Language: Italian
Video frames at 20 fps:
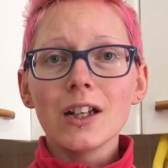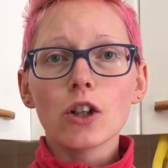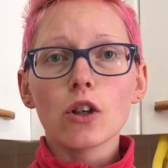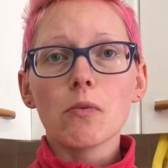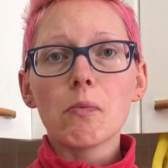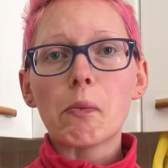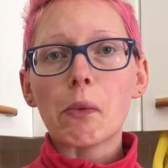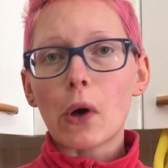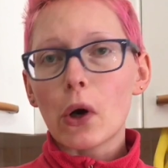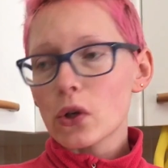il
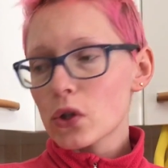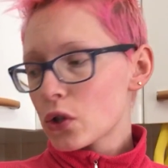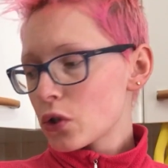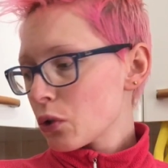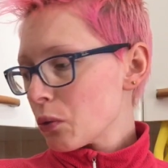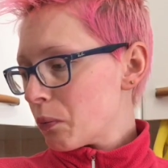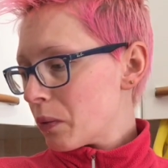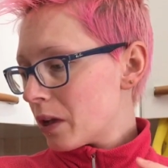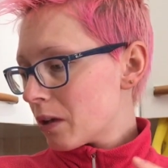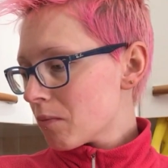
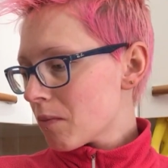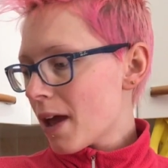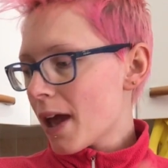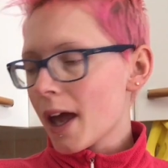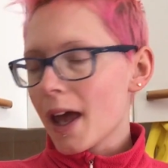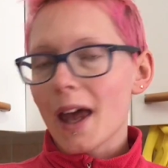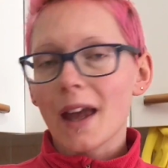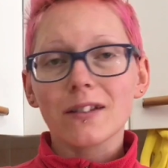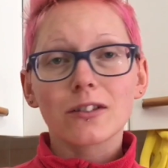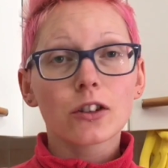composto per
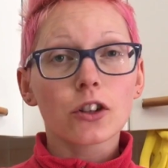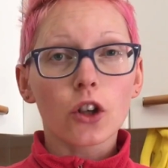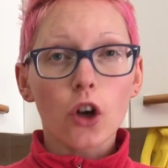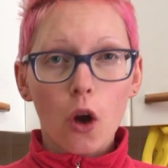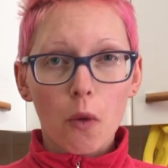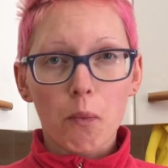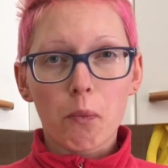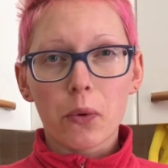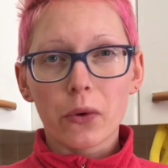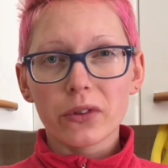me è
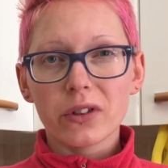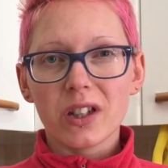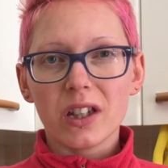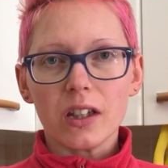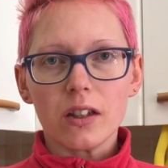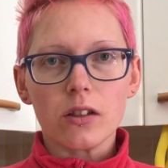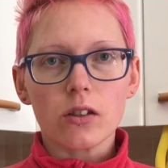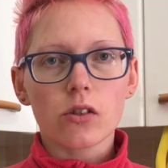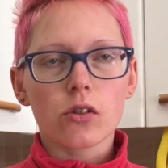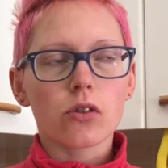troppo
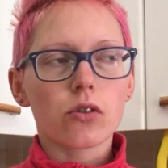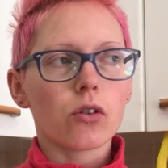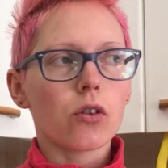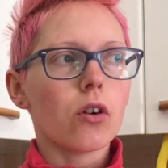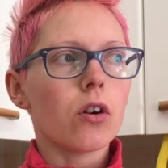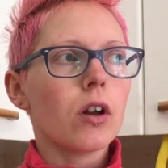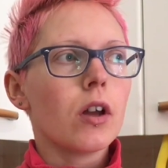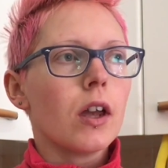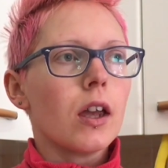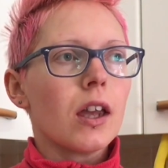
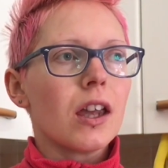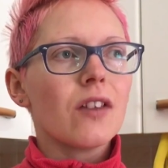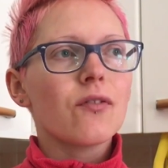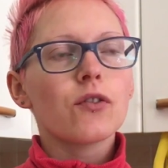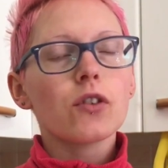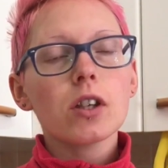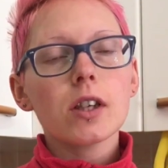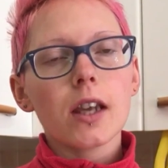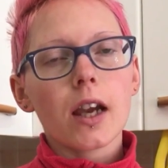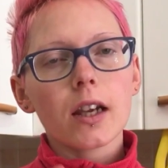denso e
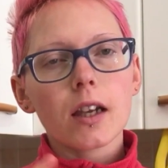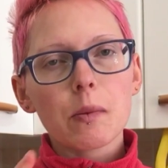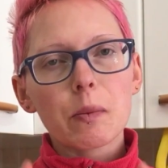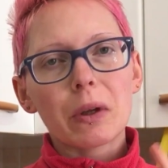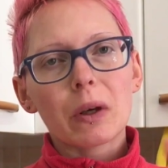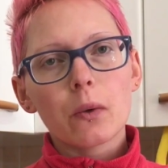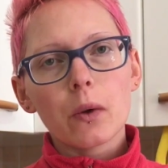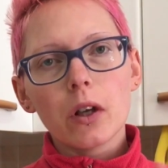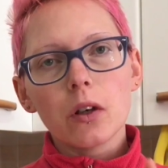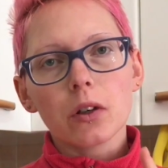forse anche
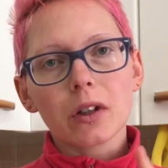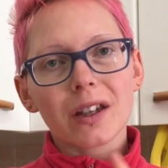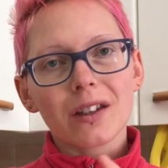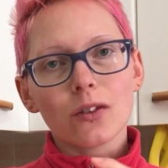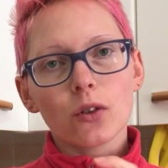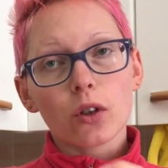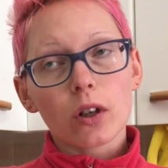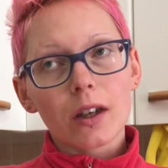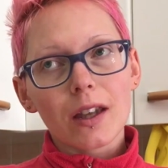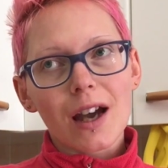per quello che i
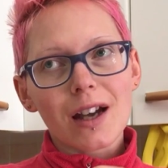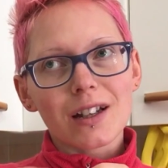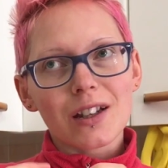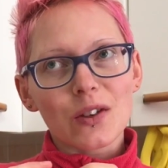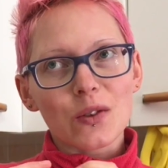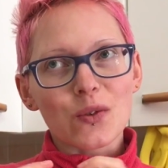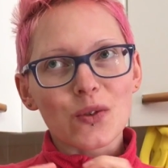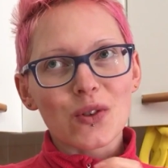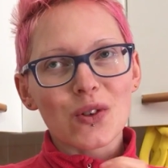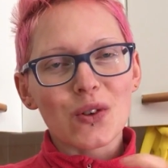dorayaki
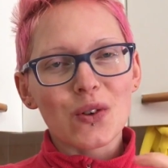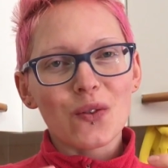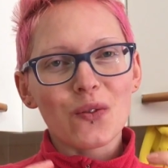non si